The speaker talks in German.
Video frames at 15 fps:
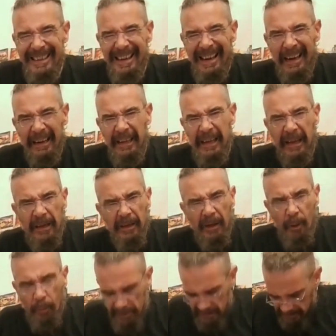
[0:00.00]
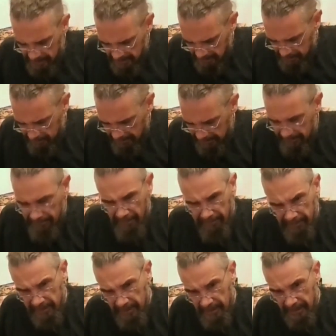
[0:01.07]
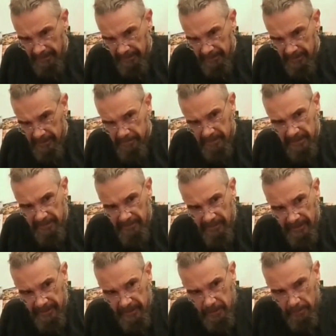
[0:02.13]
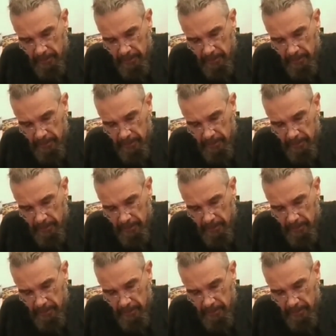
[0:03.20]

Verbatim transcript: hat er ja, glaube ich, nicht einmal eine Waffe in der Hand gehabt. Ich weiß nicht, ob er